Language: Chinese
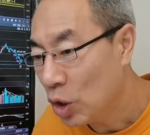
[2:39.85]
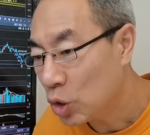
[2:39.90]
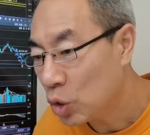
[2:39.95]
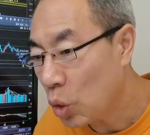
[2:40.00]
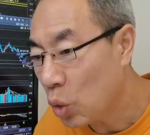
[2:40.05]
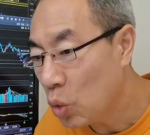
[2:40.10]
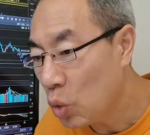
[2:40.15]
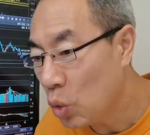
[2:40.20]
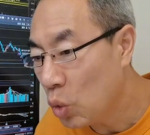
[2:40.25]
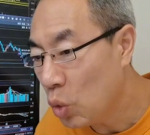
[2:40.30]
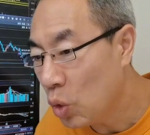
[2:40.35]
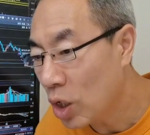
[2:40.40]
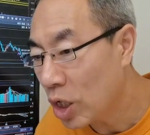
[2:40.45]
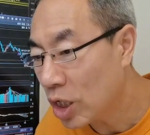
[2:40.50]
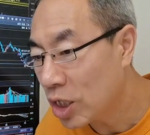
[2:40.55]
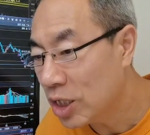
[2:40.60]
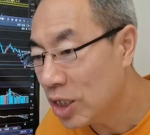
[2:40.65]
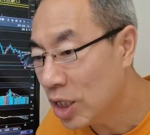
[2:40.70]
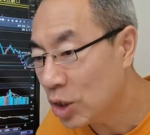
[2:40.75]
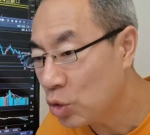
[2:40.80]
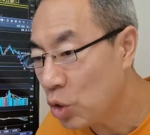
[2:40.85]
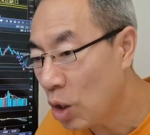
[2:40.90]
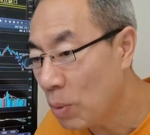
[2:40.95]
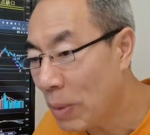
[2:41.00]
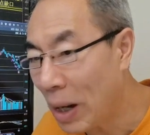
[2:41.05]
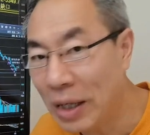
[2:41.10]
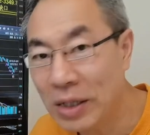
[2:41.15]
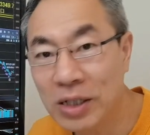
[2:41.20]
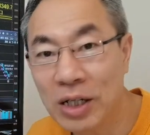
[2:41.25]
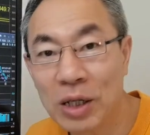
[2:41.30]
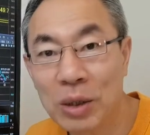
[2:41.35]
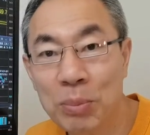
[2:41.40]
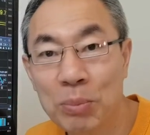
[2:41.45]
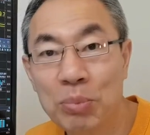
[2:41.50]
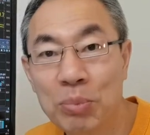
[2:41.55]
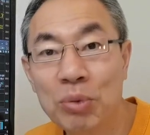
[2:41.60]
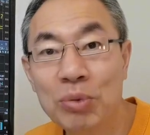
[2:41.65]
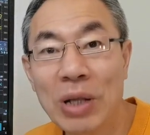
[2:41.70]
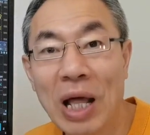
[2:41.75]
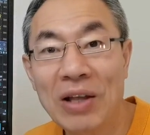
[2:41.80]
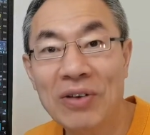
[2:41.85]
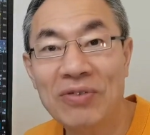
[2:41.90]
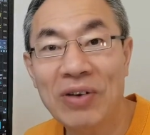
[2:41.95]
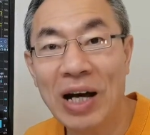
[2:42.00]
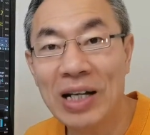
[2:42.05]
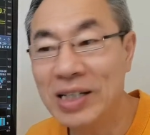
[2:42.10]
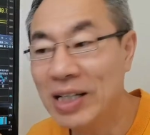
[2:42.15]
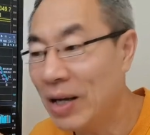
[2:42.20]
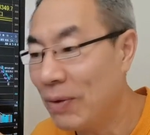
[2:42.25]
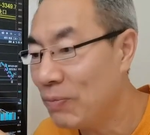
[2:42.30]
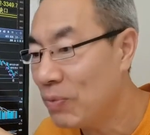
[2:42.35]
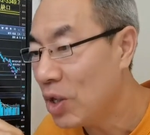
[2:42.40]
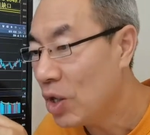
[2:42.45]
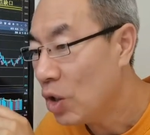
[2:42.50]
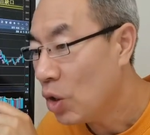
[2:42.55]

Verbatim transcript: 通过科创板这儿不难发现，